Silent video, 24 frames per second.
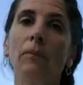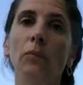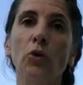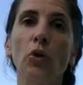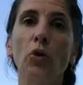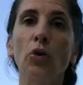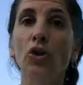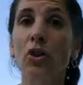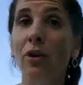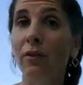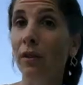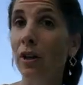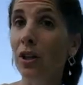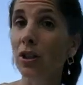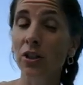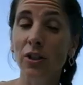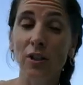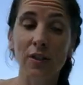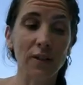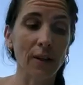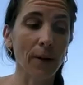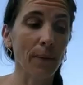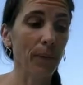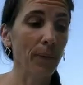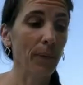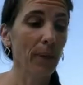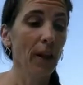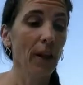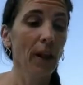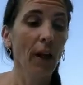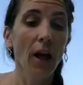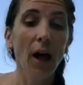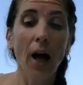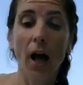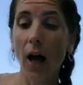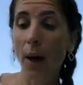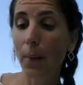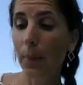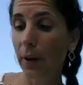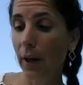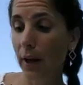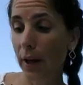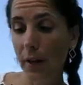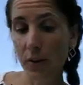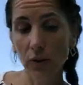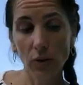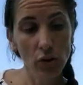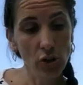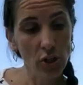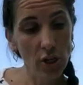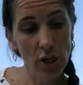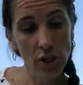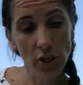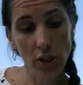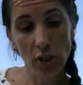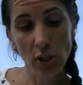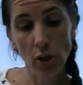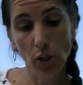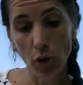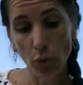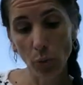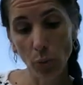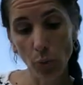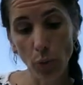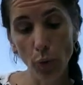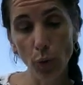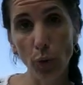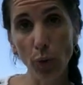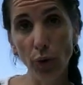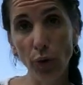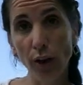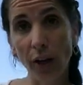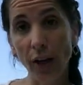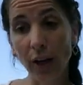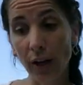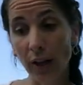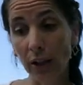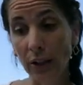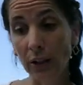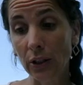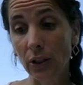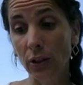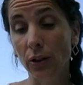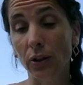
Donc j'avais acheté ça. Après, qu'est-ce que j'ai acheté d'autre pour faire